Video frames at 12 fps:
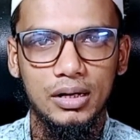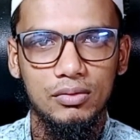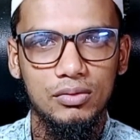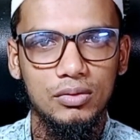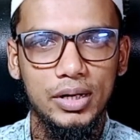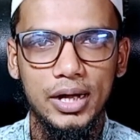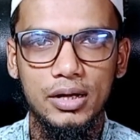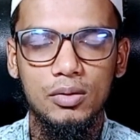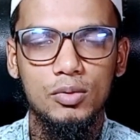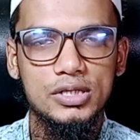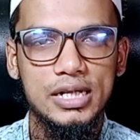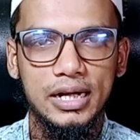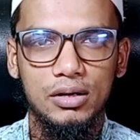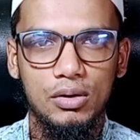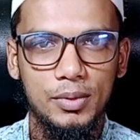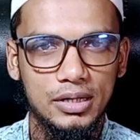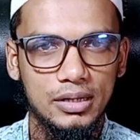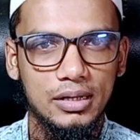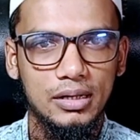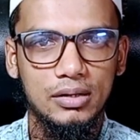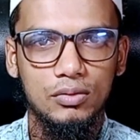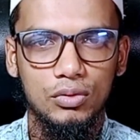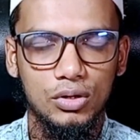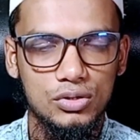কেউ এই অবস্থায় কেউ আমাদের
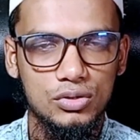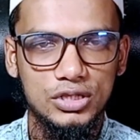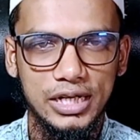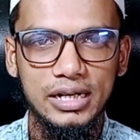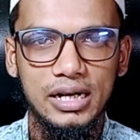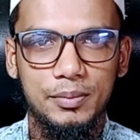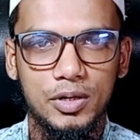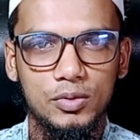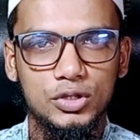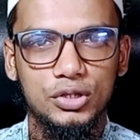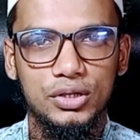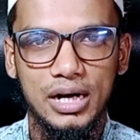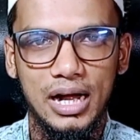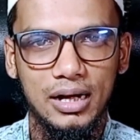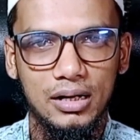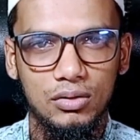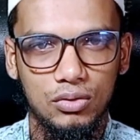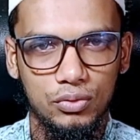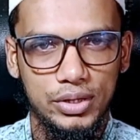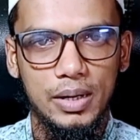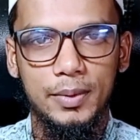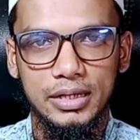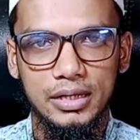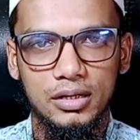কোনো কিছু চাইলে আমরা অবশ্যই রাগ উঠে
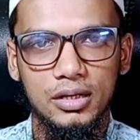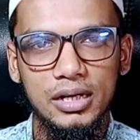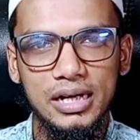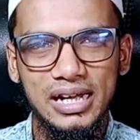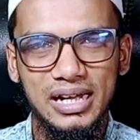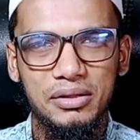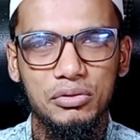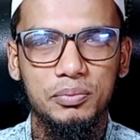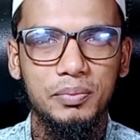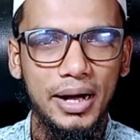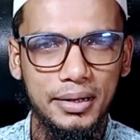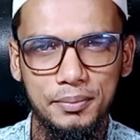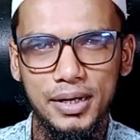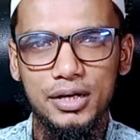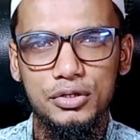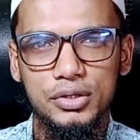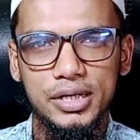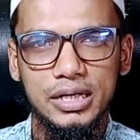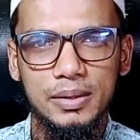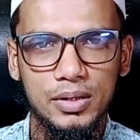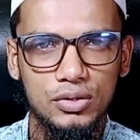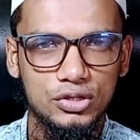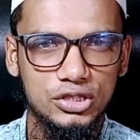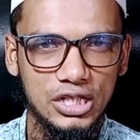আমাদের কিন্তু বারবার যদি একটা
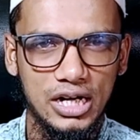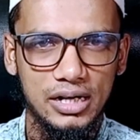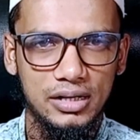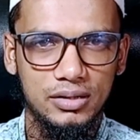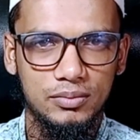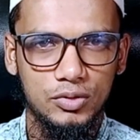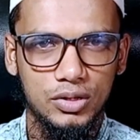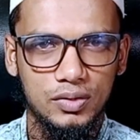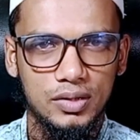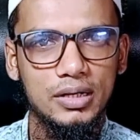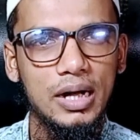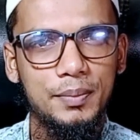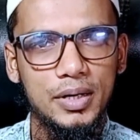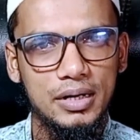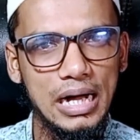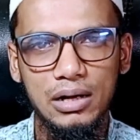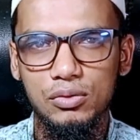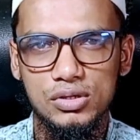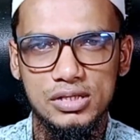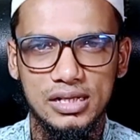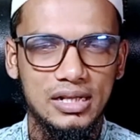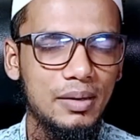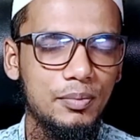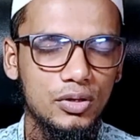মানুষ চায় মনে করেন আপনার রাগ উঠছে
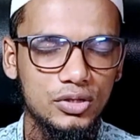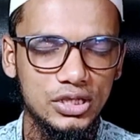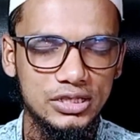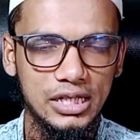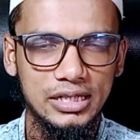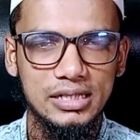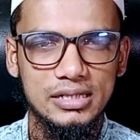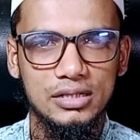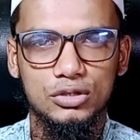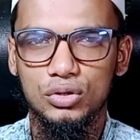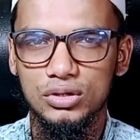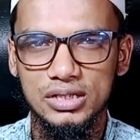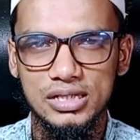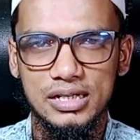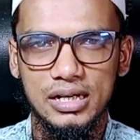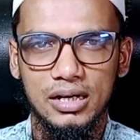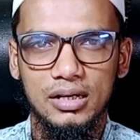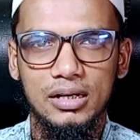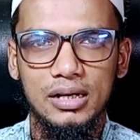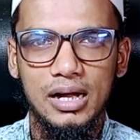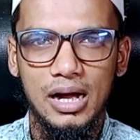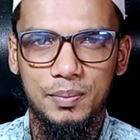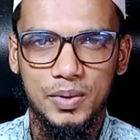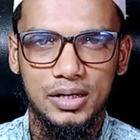তারপরেও সে চাইতেছে সরতেছে না
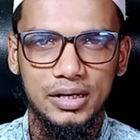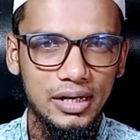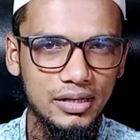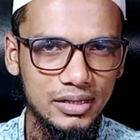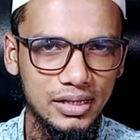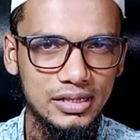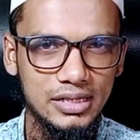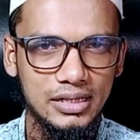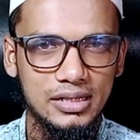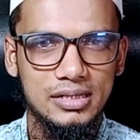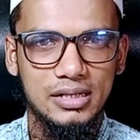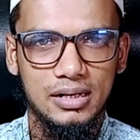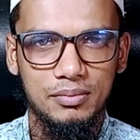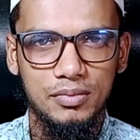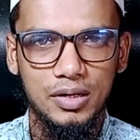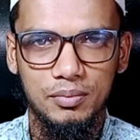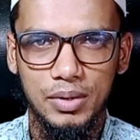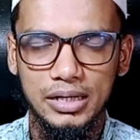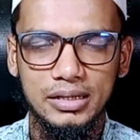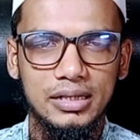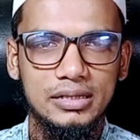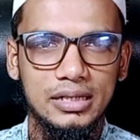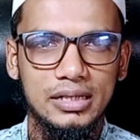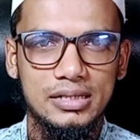আপনার গেট থেকে যাইতেছে না বাড়ি
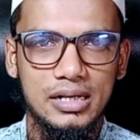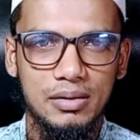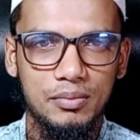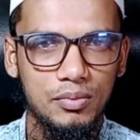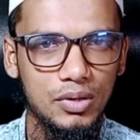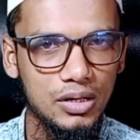থেকে যাইতেছে না